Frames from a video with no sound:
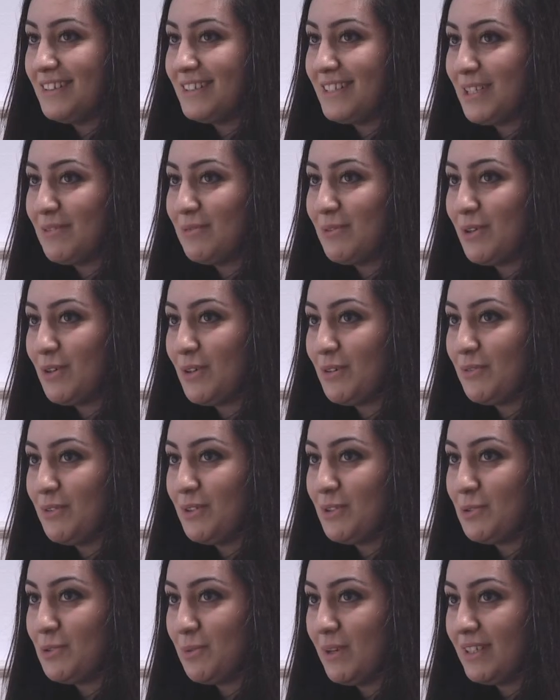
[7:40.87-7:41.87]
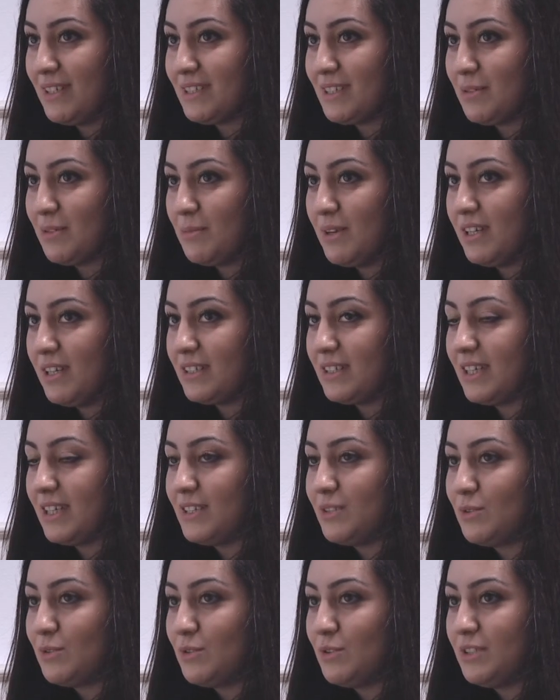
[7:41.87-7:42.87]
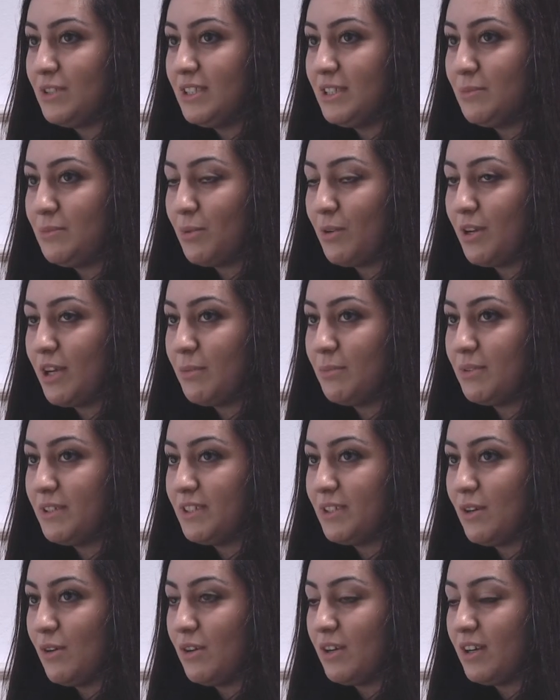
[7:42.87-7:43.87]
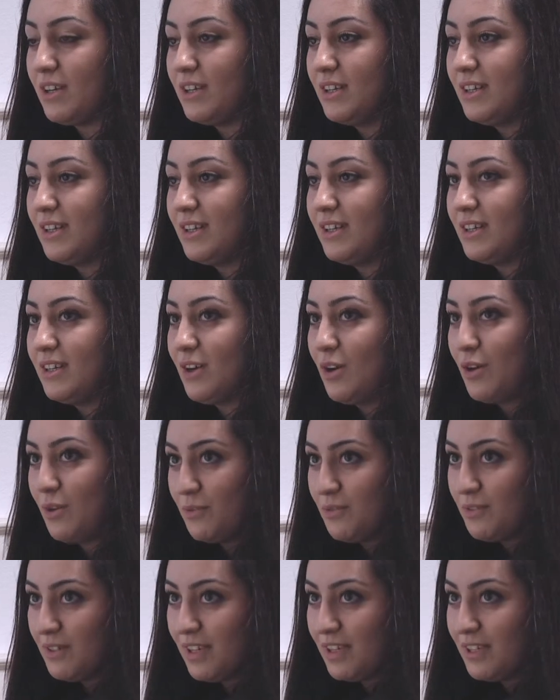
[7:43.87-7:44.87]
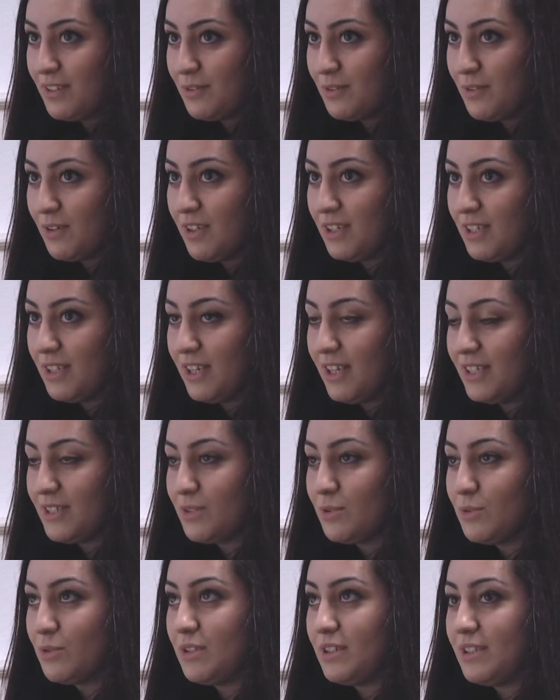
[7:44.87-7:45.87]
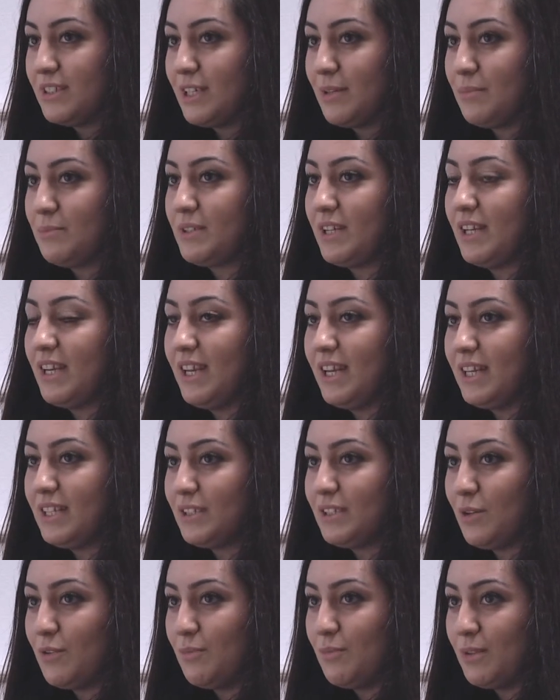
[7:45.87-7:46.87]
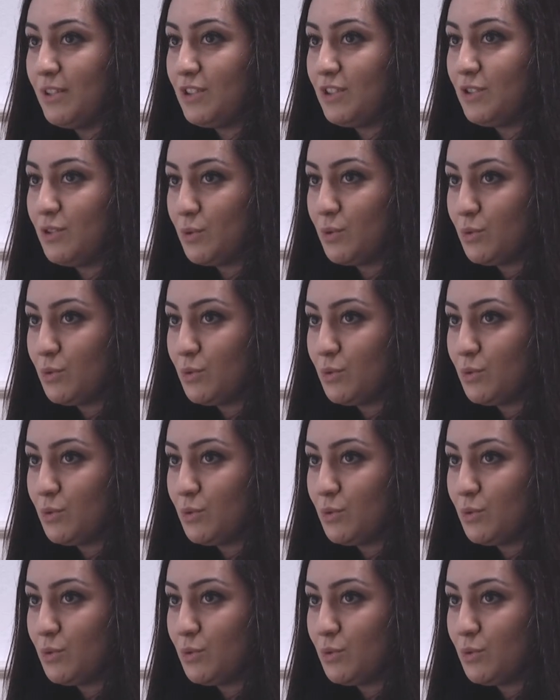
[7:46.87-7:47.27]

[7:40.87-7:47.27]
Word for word: Es hat mir auch viel Spaß gemacht. Also durch dieses Projekt bin ich auch offener geworden. Also ich habe gelernt, auf Menschen